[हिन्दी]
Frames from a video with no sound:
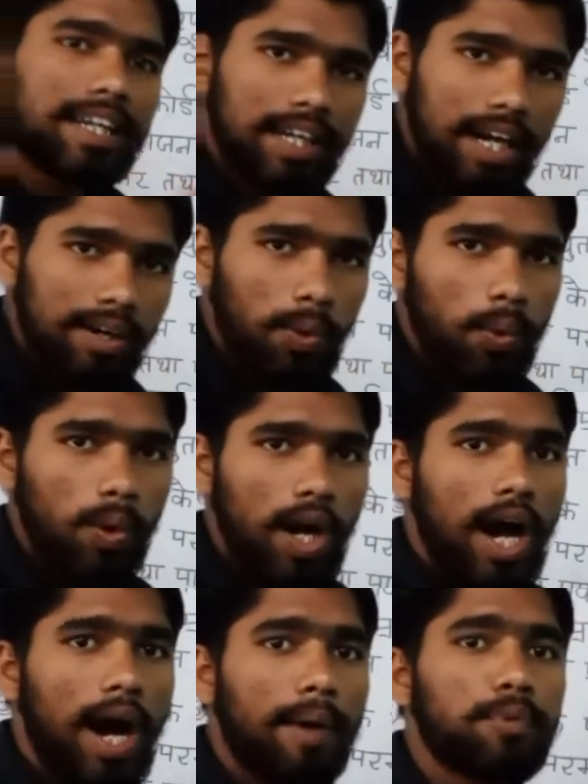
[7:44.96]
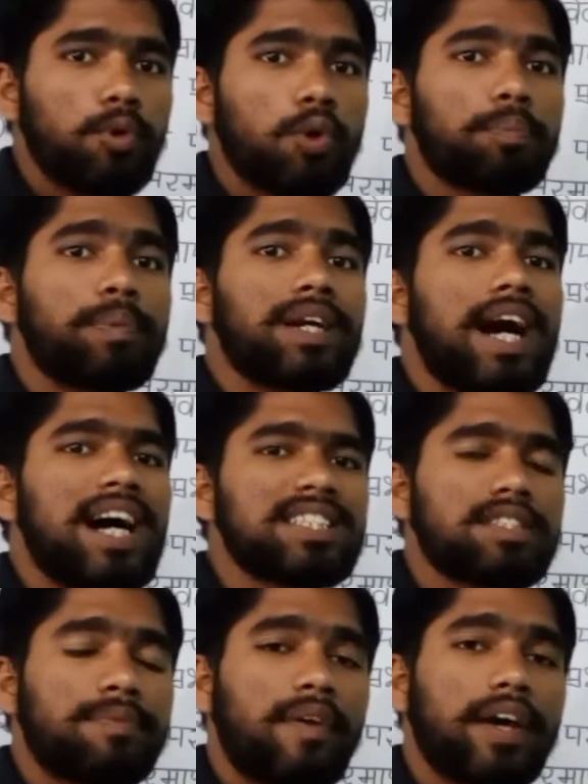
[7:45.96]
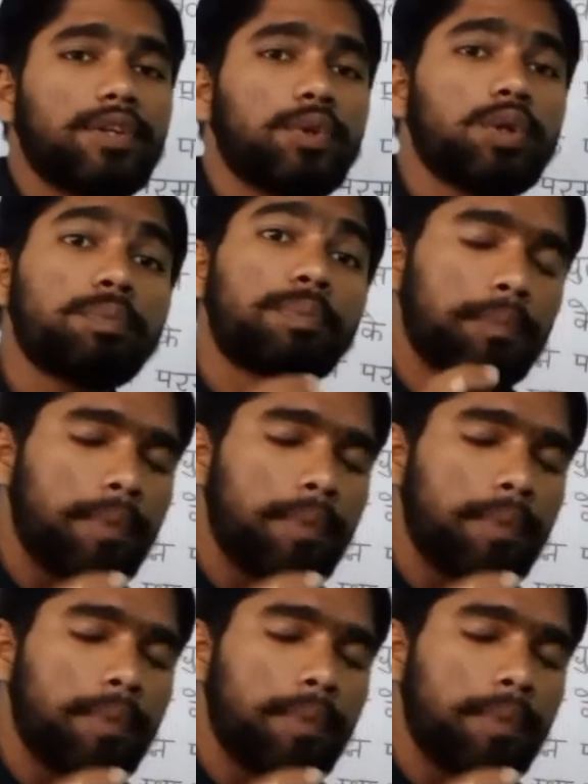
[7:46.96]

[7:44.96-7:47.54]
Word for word: घटना को हम लोग प्रकाश वैद्युत